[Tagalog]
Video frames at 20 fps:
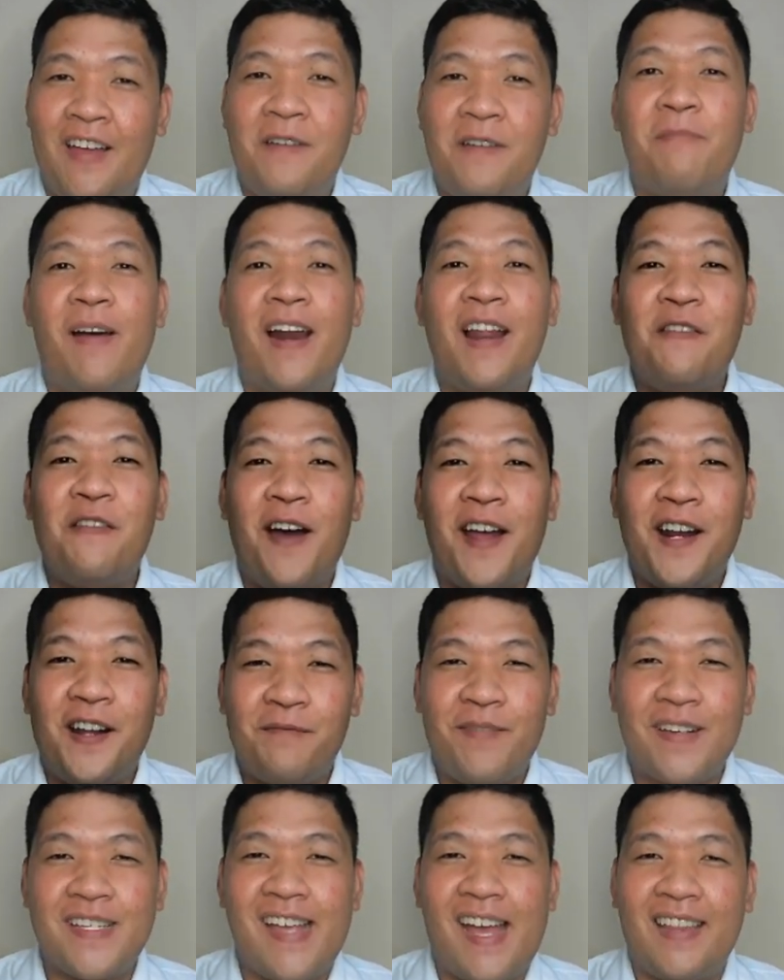
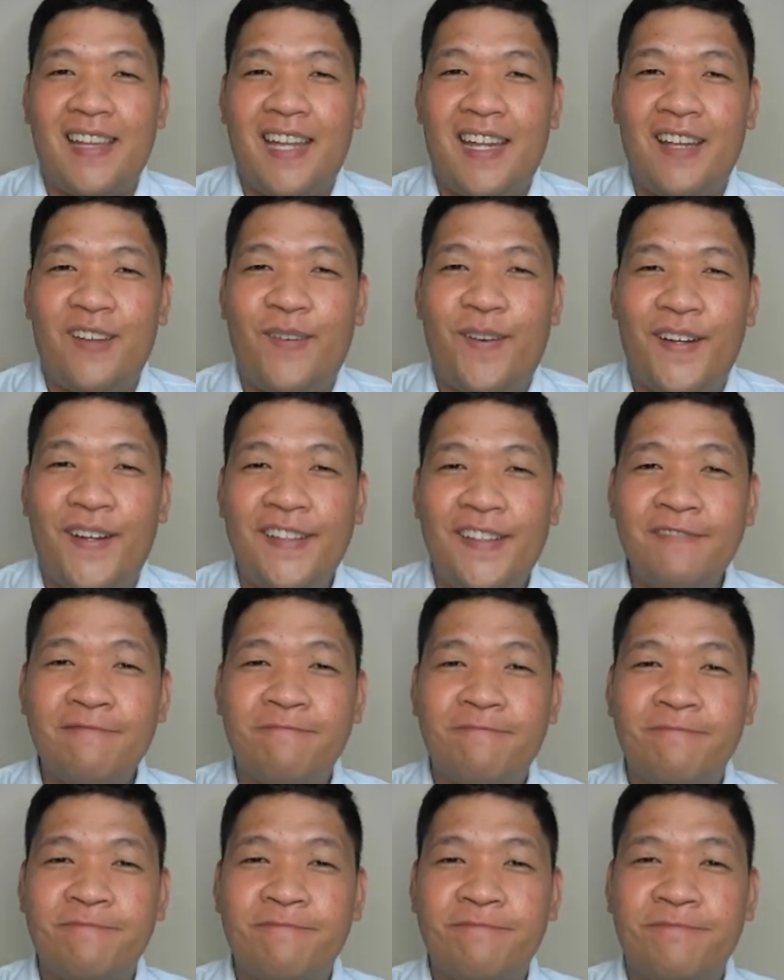Maliwanag ba sa atin yon?
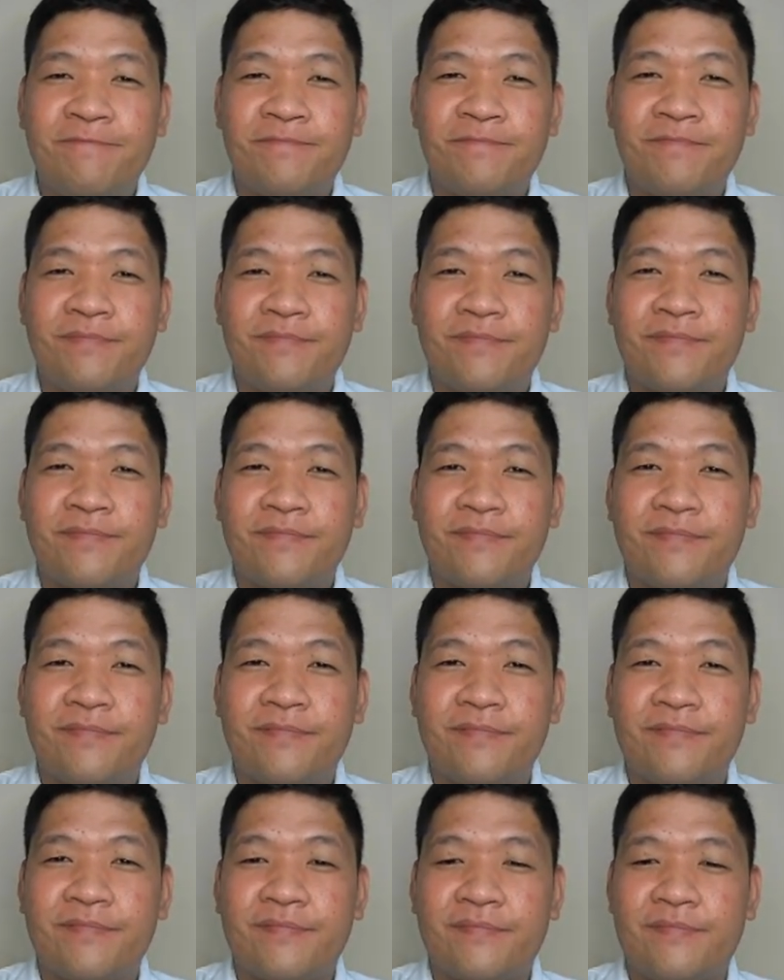Apo Sir Drew.